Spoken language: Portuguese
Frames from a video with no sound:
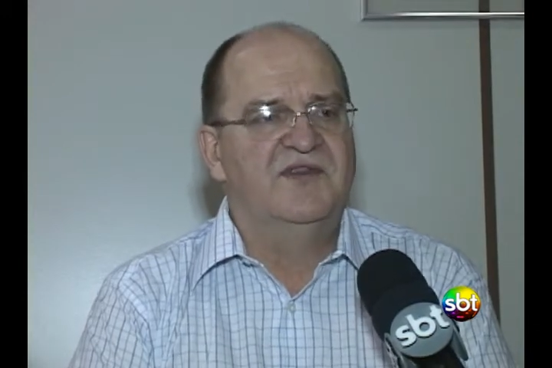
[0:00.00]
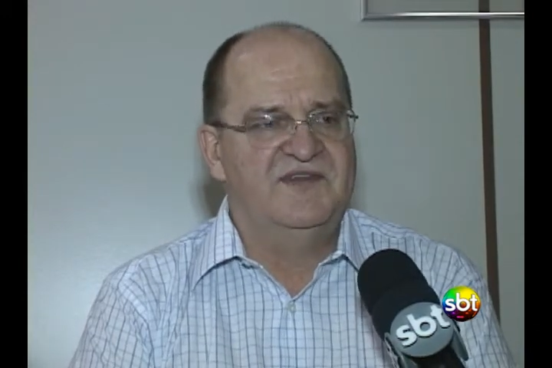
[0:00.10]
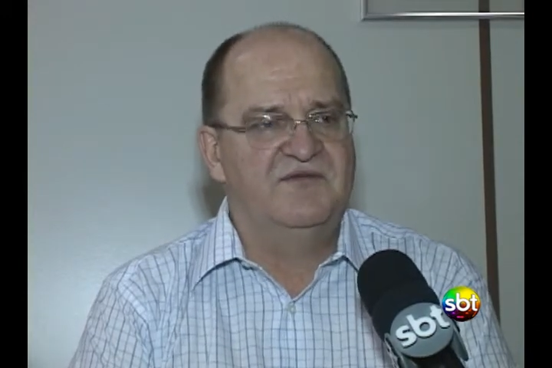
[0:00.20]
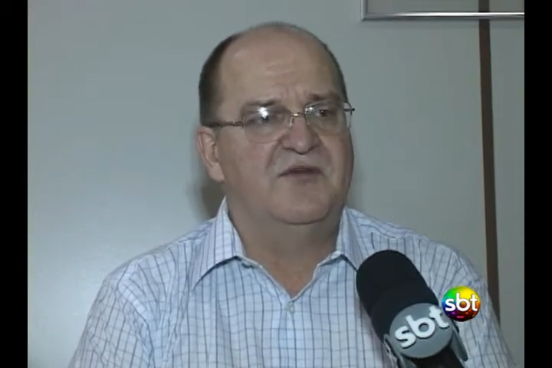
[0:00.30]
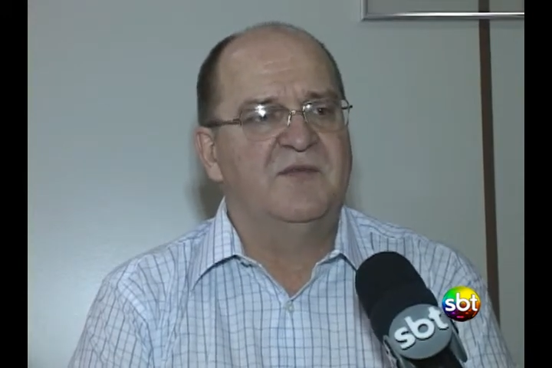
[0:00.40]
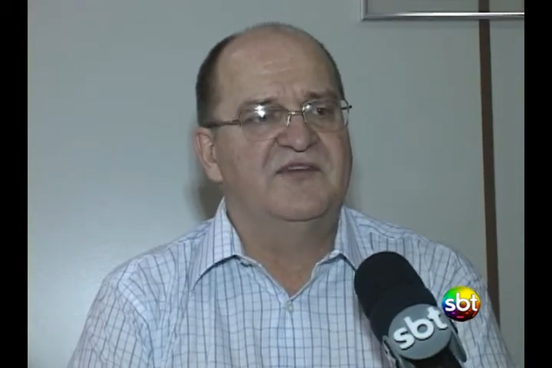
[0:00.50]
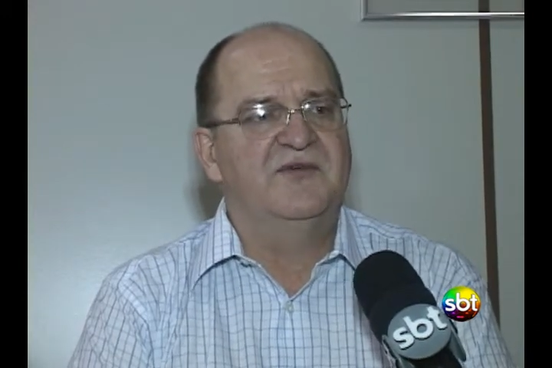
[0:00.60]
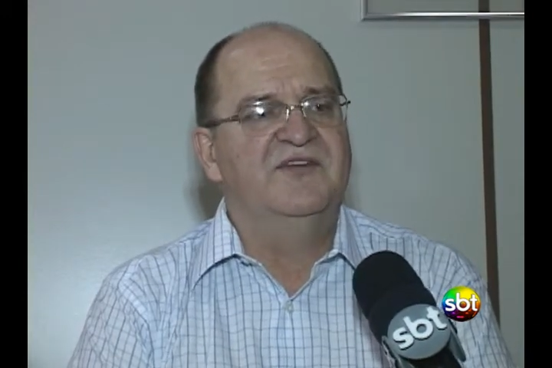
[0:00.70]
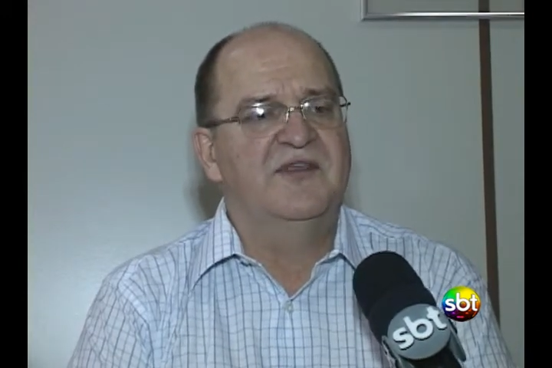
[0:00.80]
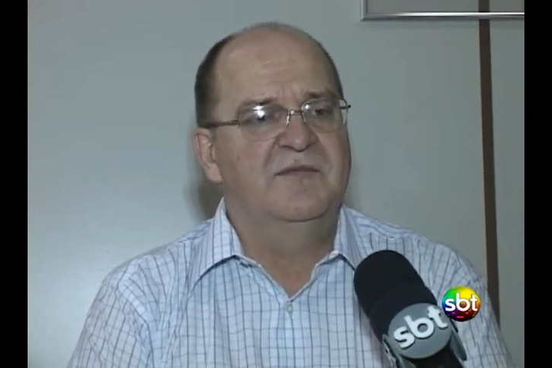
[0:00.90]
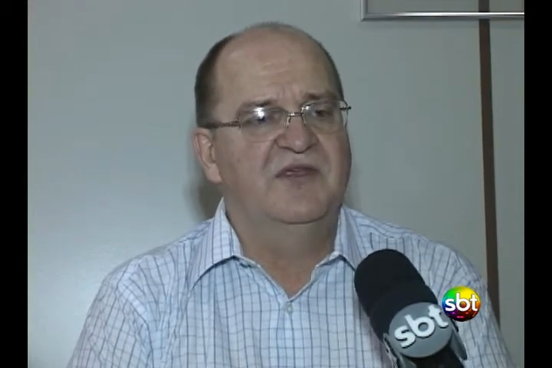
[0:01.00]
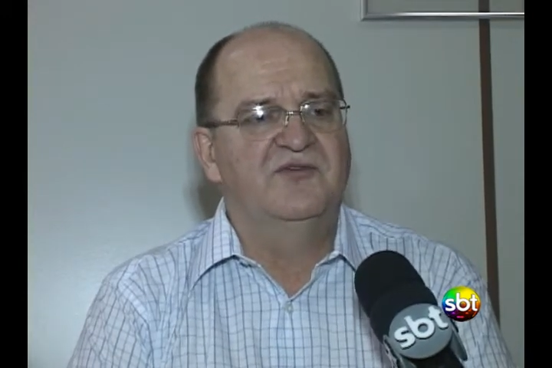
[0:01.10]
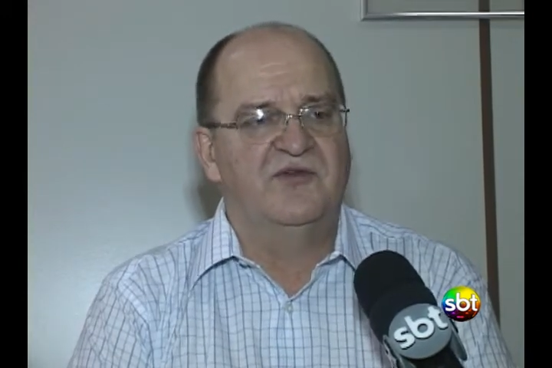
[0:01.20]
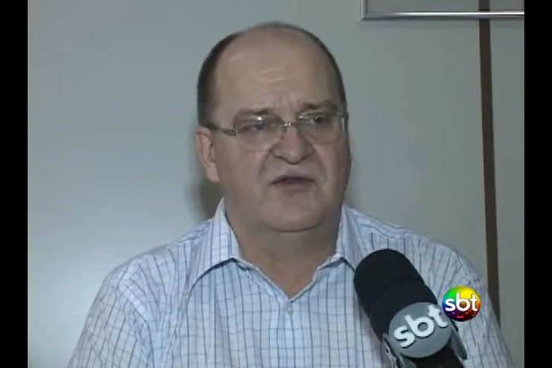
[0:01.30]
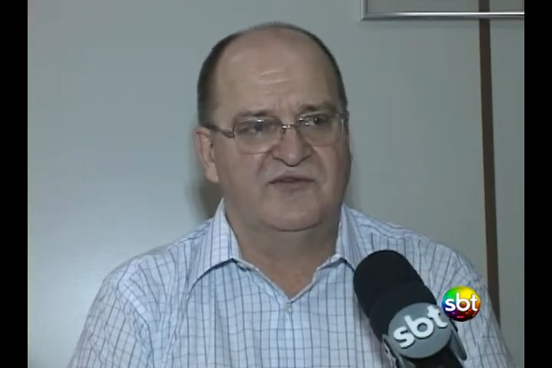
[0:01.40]
as informações também
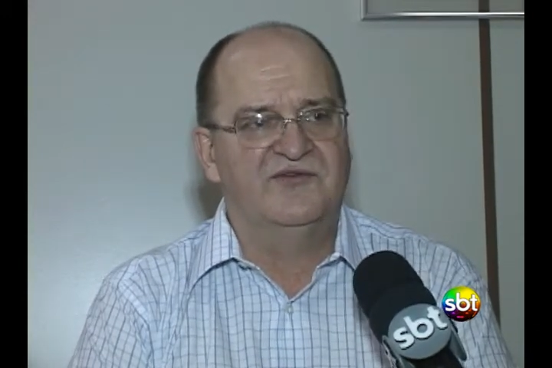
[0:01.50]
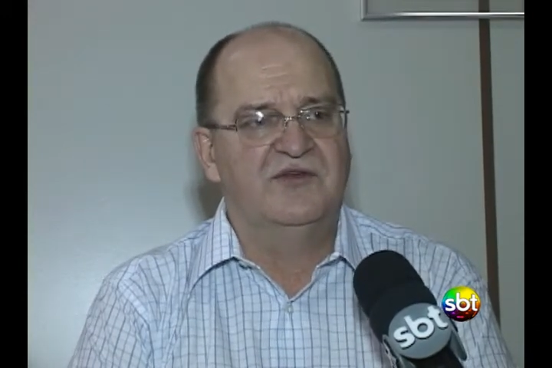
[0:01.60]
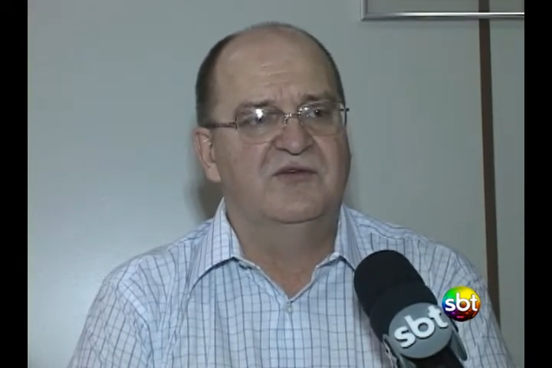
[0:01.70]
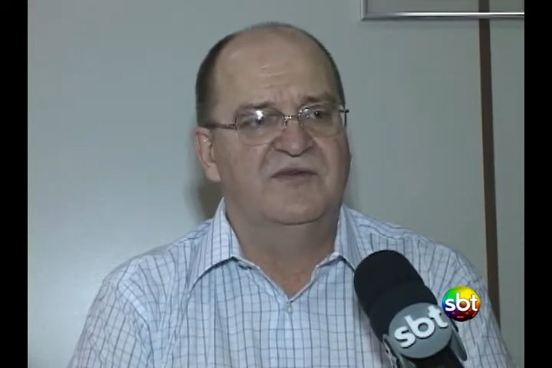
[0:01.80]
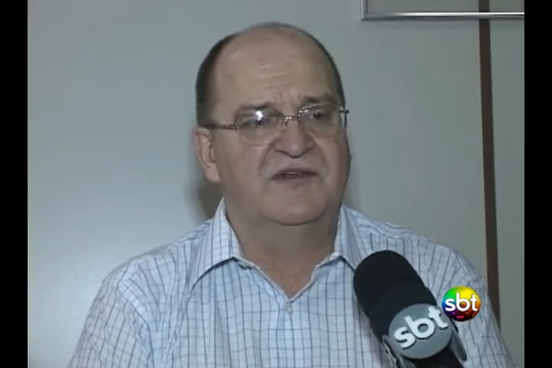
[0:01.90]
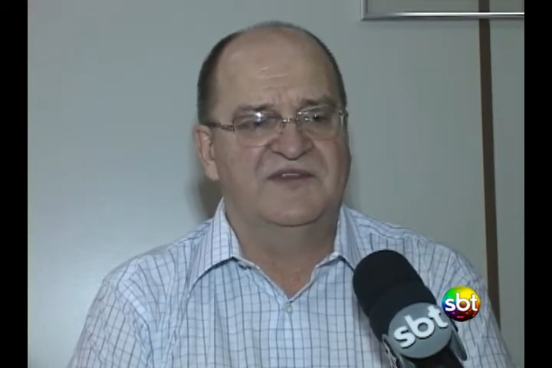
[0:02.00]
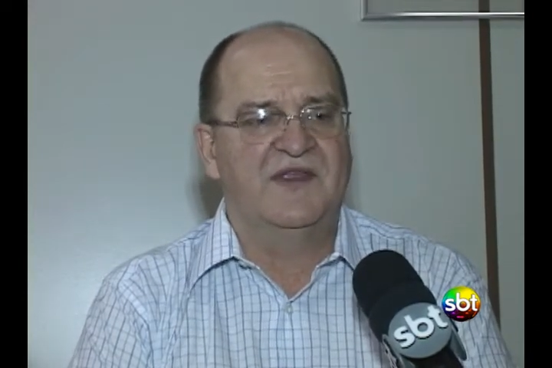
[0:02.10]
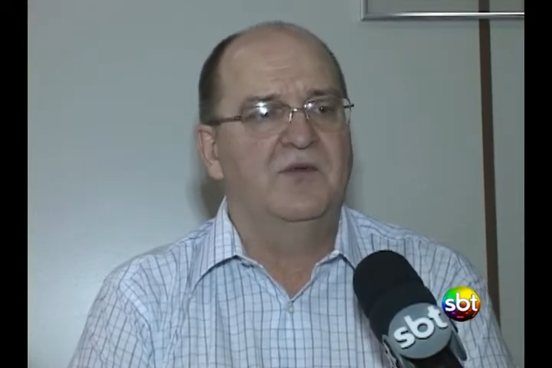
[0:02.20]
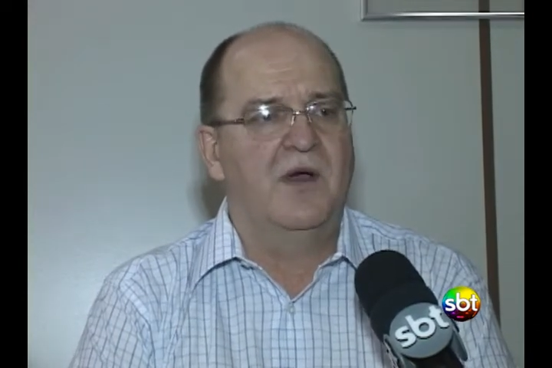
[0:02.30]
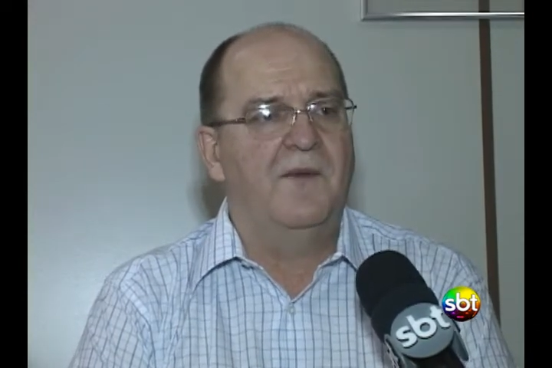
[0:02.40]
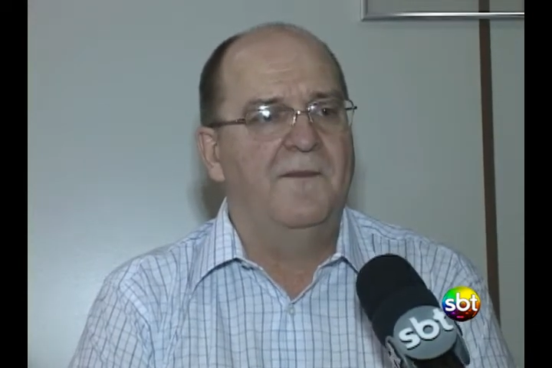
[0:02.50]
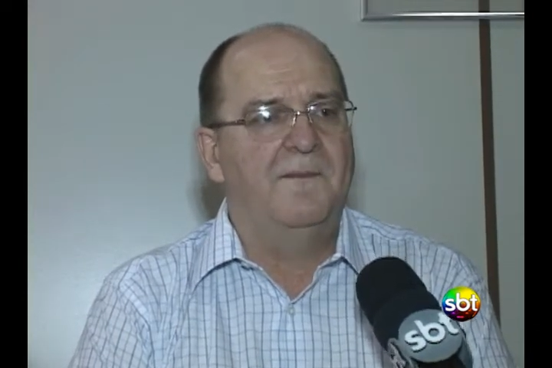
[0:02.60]
dos órgãos de governo estadual.